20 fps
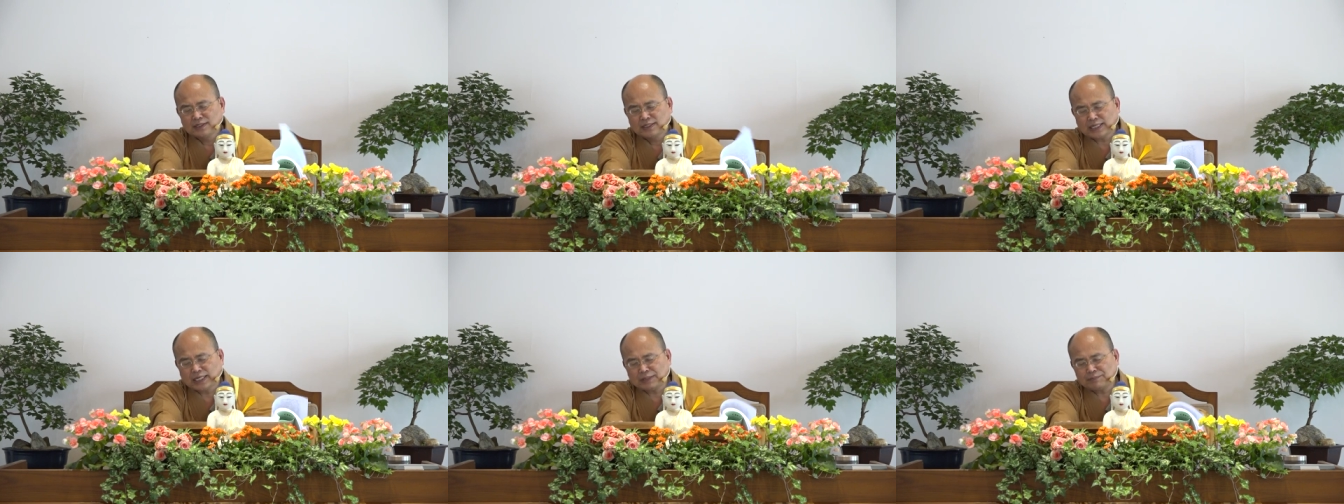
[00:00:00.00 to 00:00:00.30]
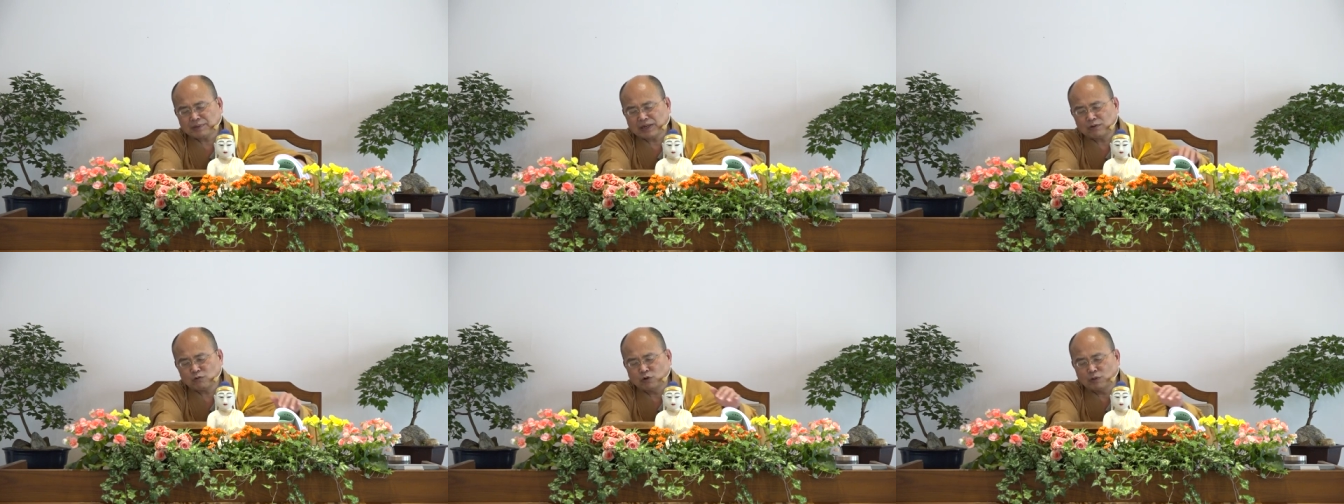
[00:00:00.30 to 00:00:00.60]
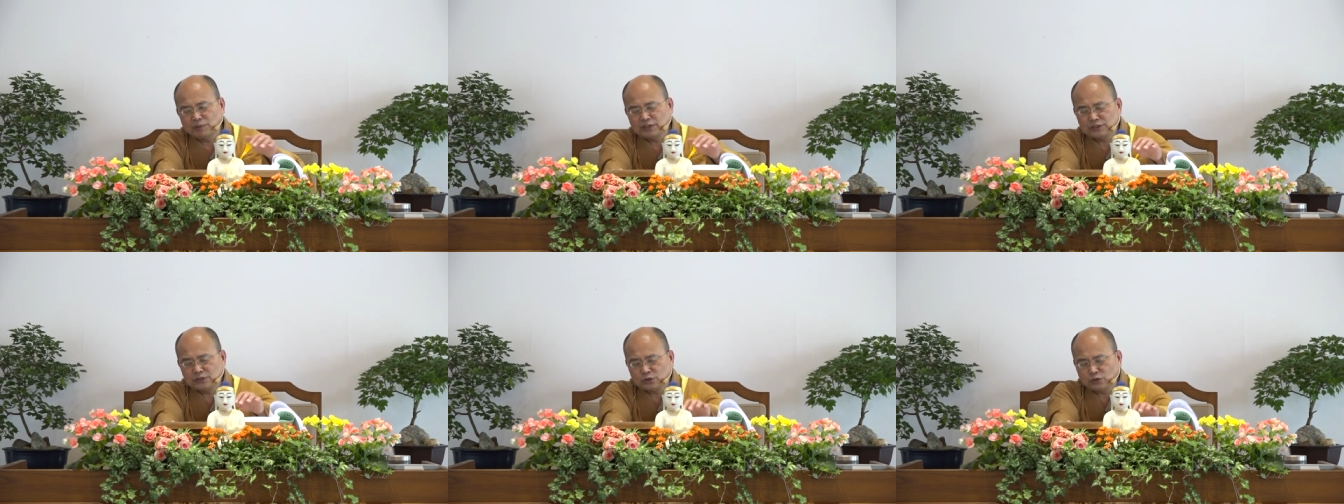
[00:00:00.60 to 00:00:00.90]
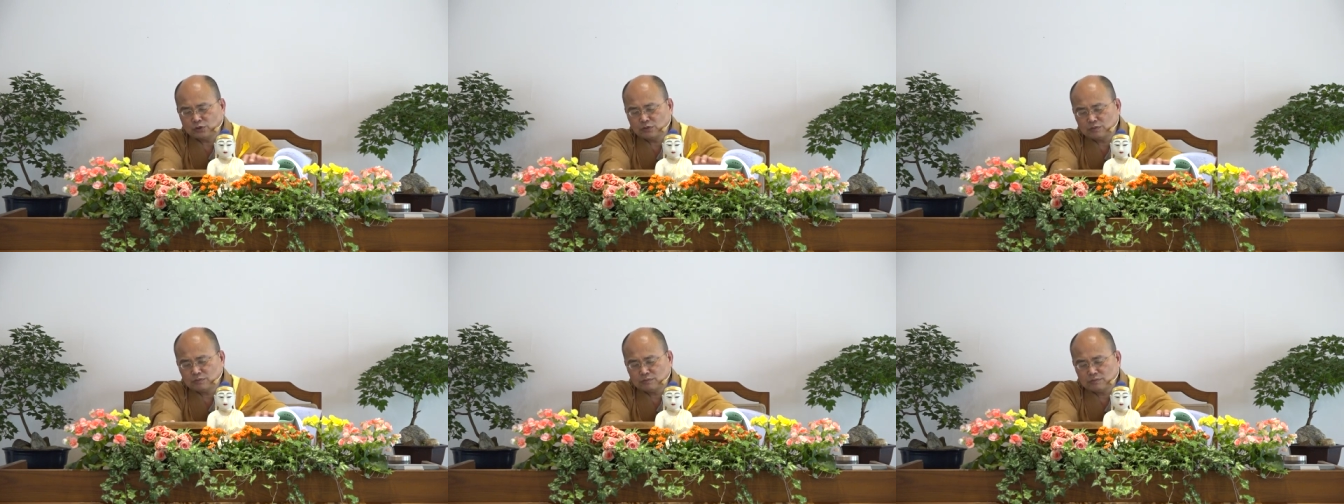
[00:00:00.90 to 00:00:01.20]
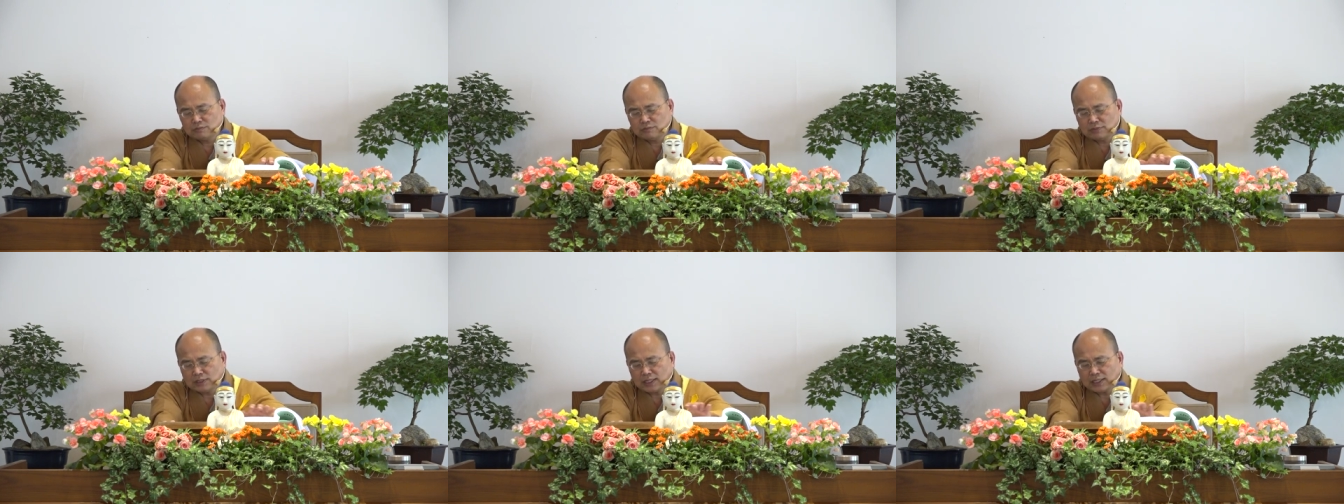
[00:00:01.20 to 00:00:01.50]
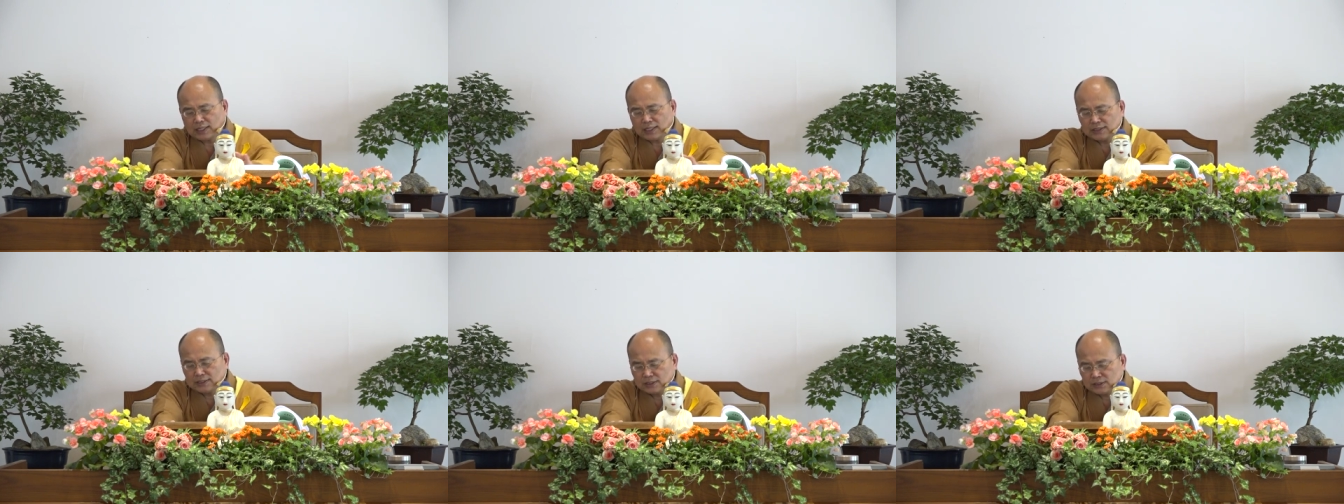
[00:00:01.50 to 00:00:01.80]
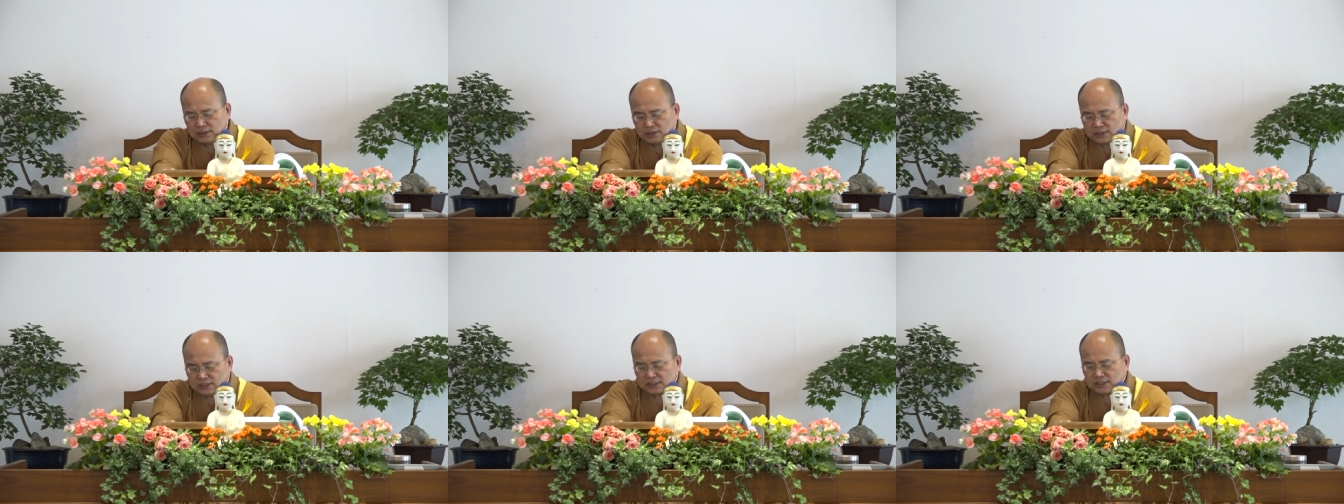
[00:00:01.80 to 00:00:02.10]
那一般我们就啊，
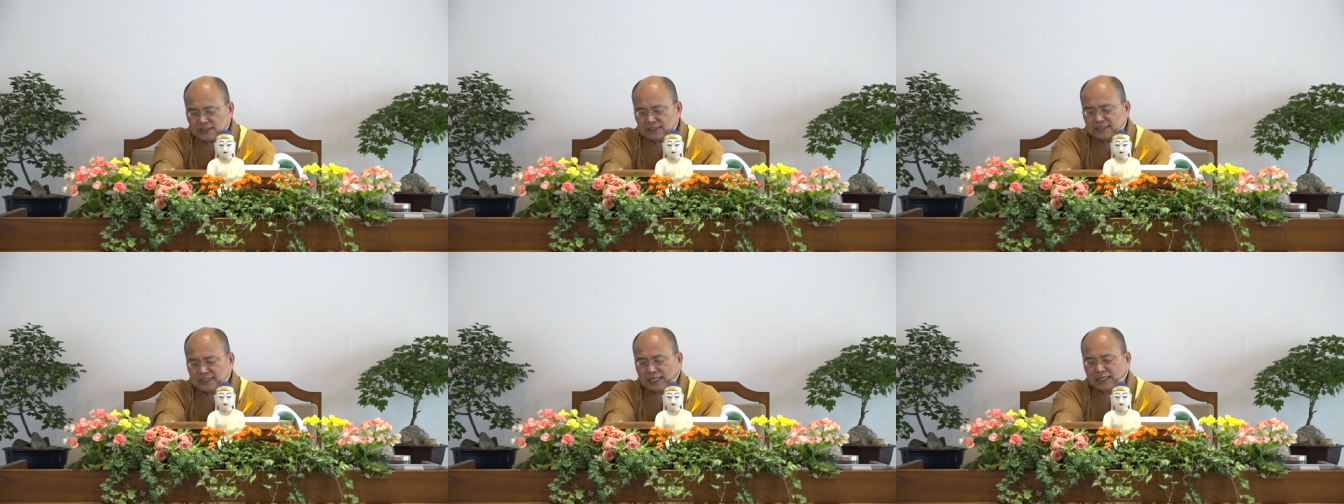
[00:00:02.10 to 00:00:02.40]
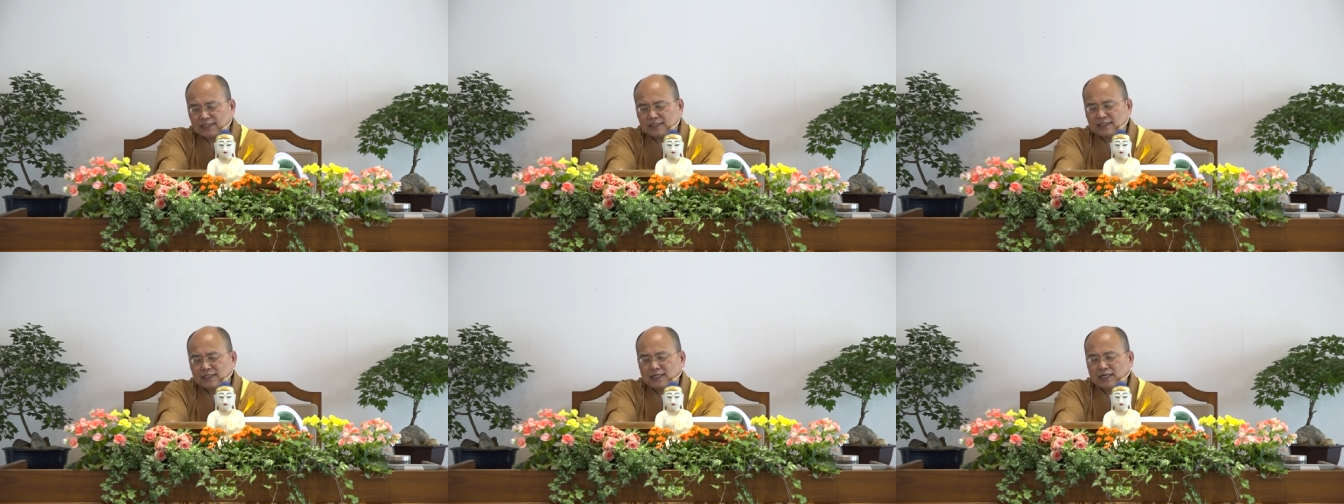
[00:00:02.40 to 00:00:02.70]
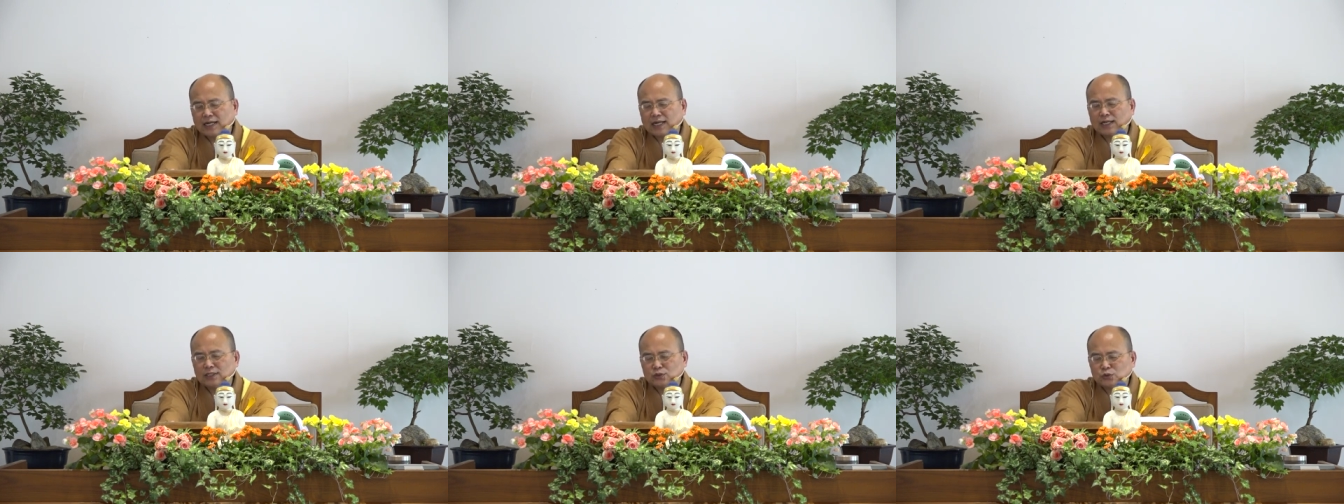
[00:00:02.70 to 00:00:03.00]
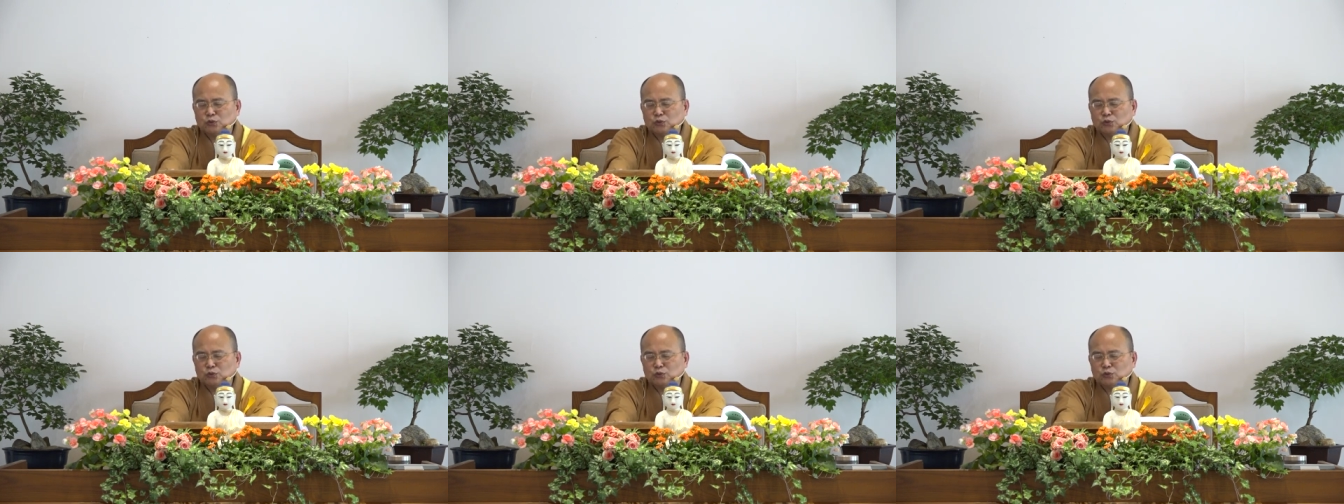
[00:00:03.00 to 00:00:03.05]
只是讲啊，